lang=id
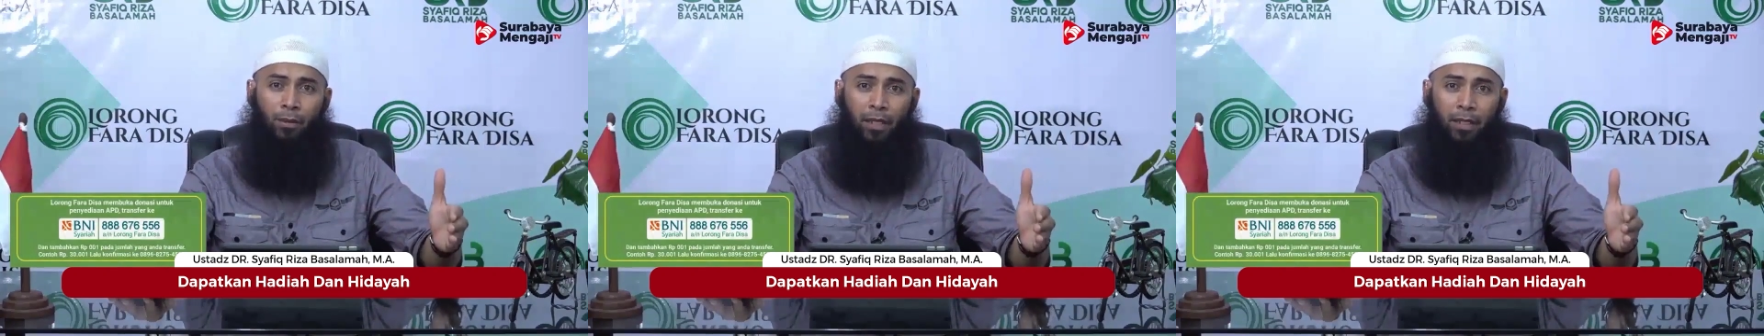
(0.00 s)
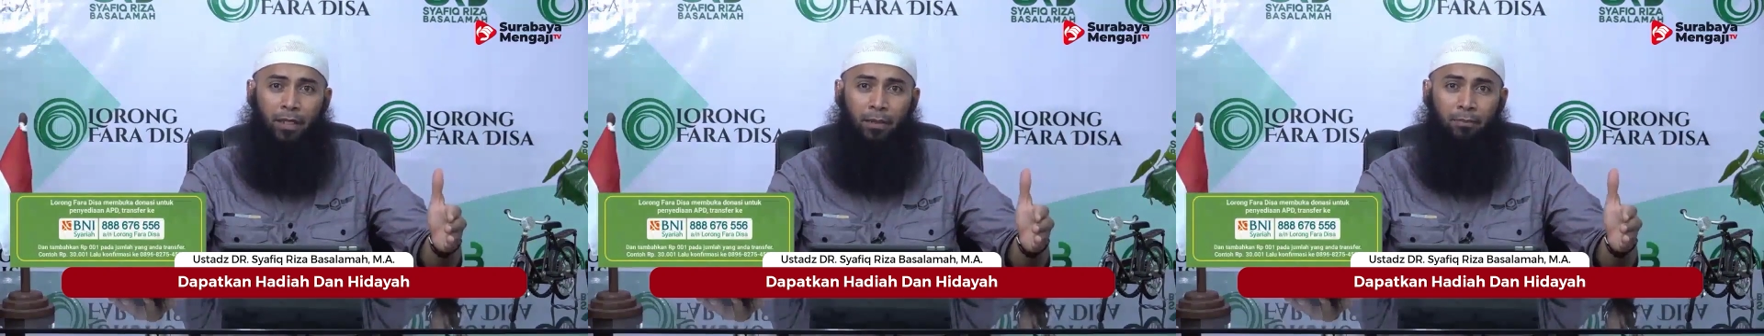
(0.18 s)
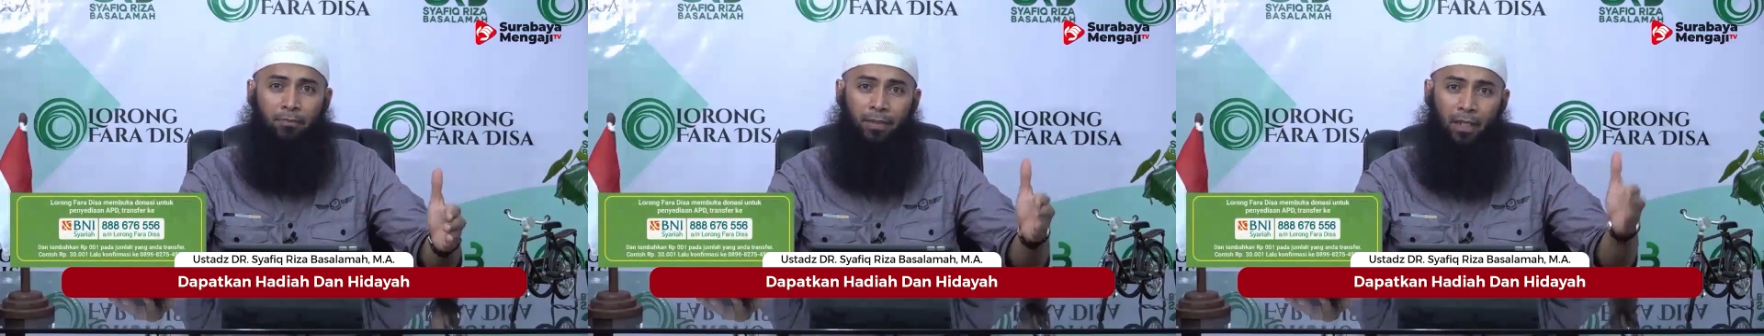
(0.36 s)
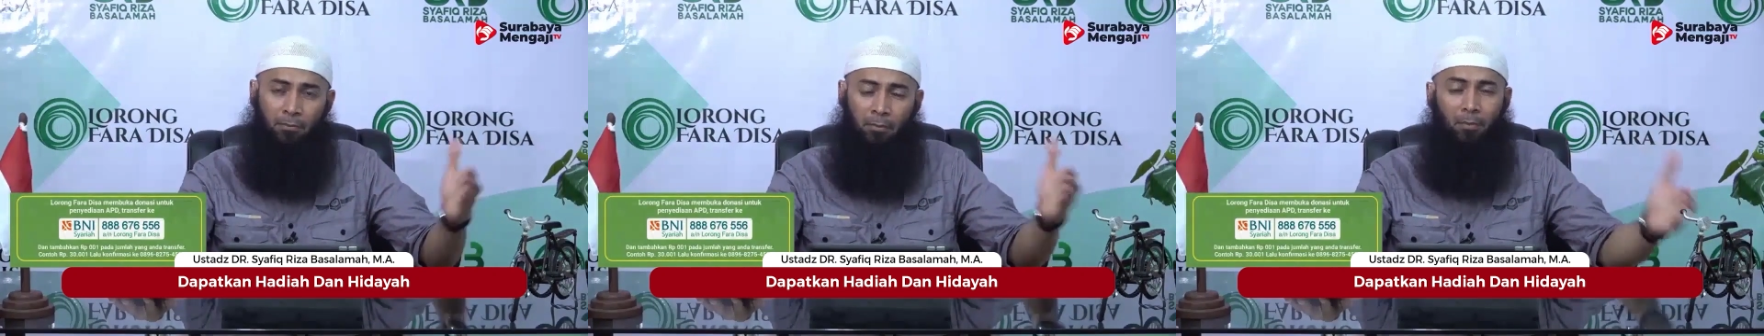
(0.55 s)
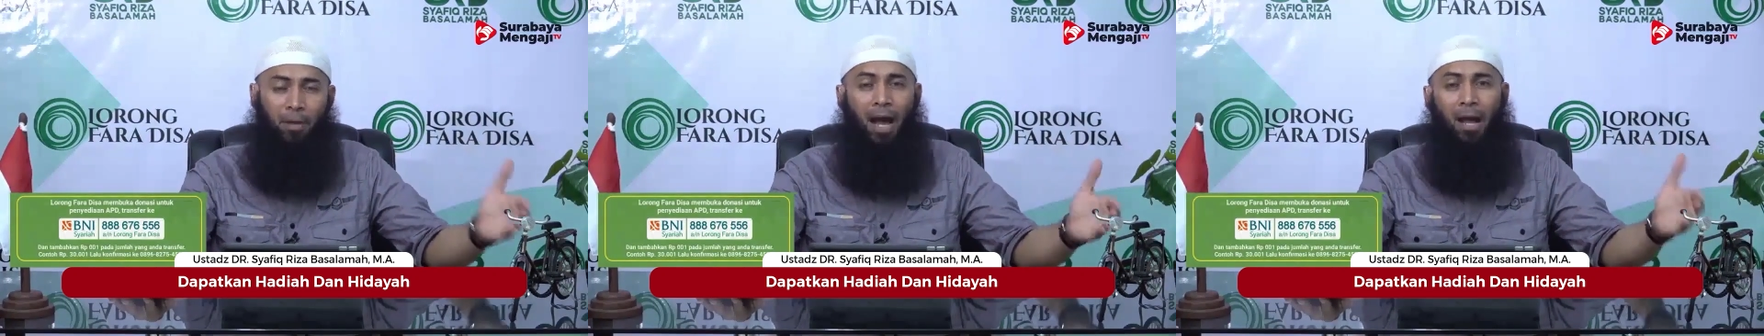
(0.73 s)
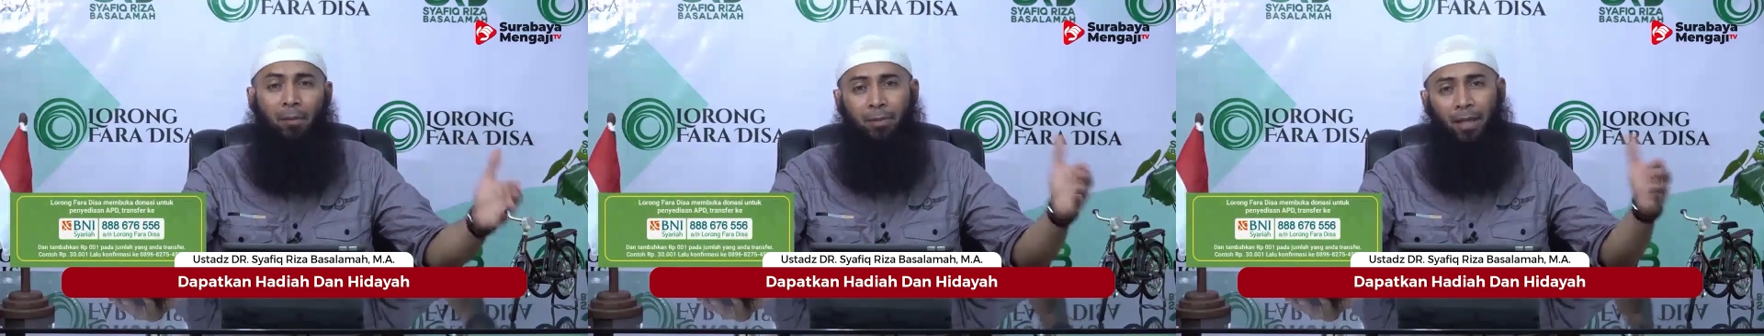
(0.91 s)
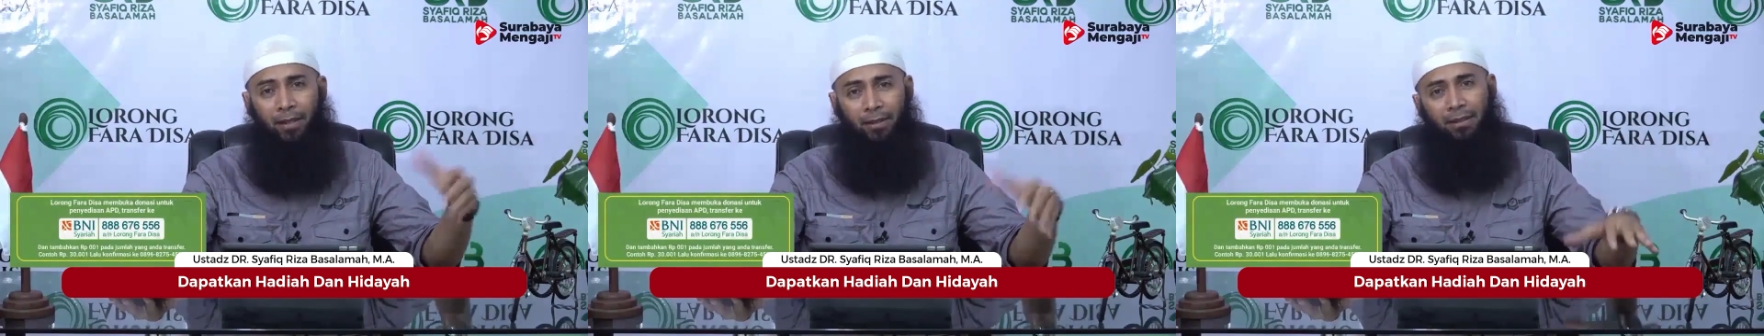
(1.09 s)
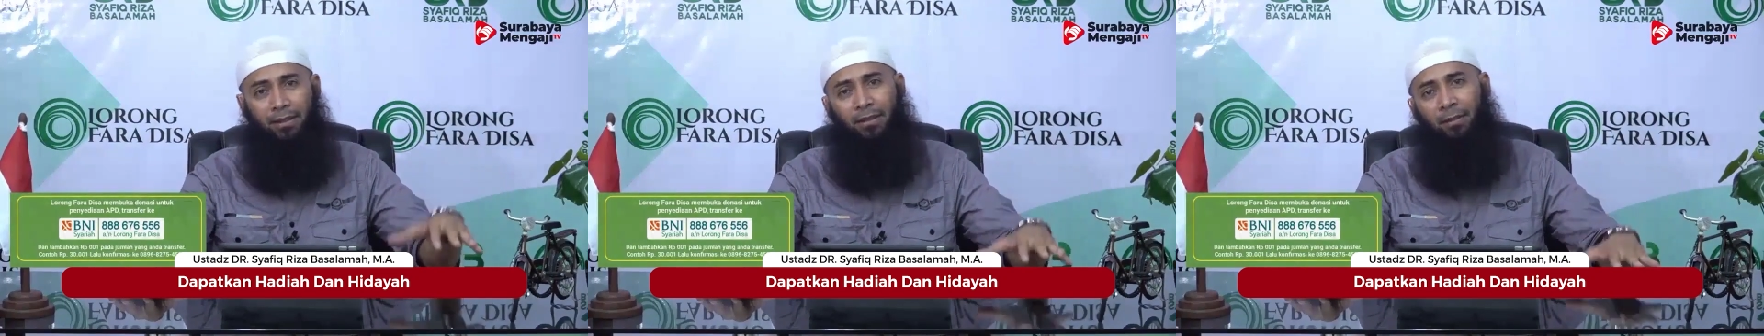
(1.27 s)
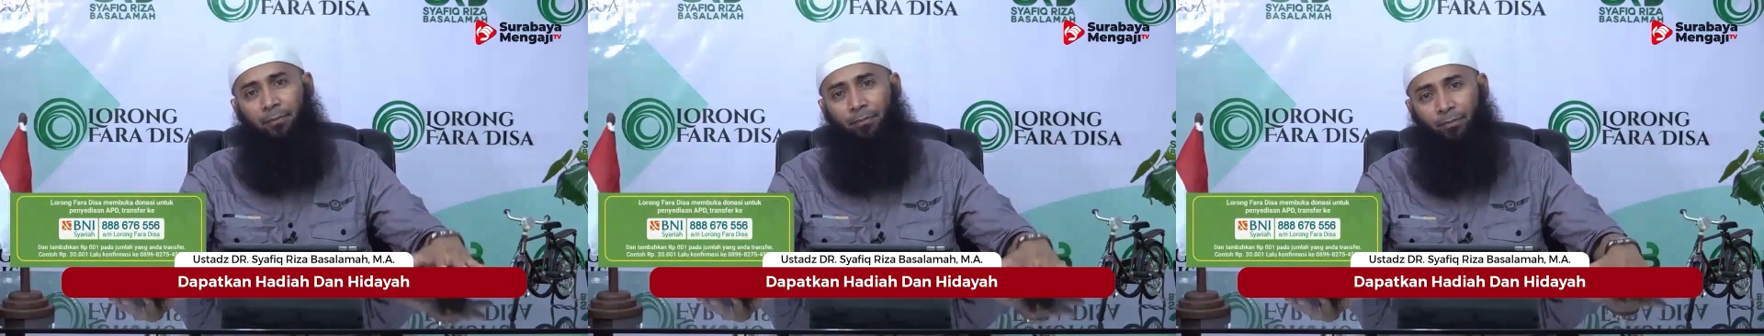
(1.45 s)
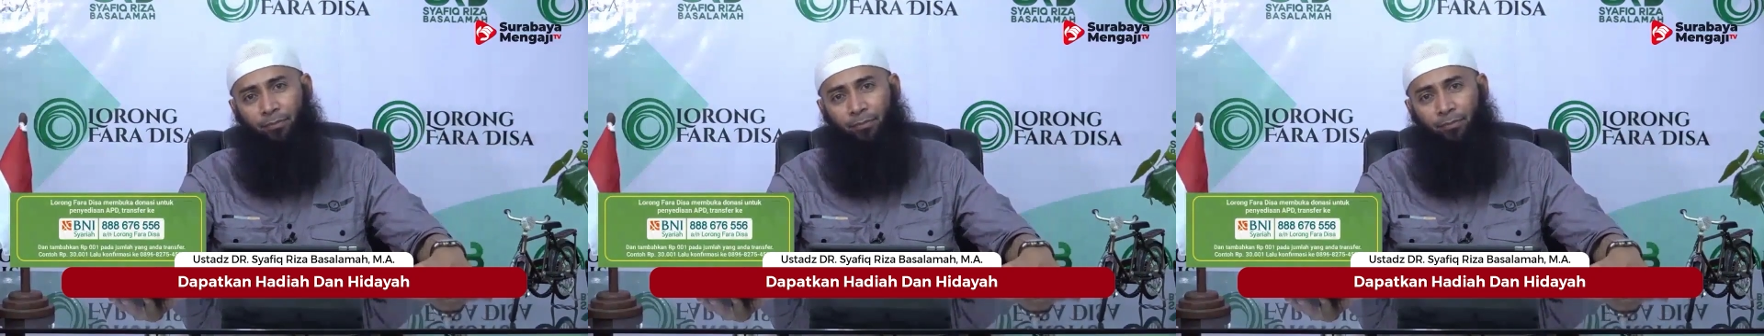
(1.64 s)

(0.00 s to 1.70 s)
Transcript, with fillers: Karim dan memahami artinya?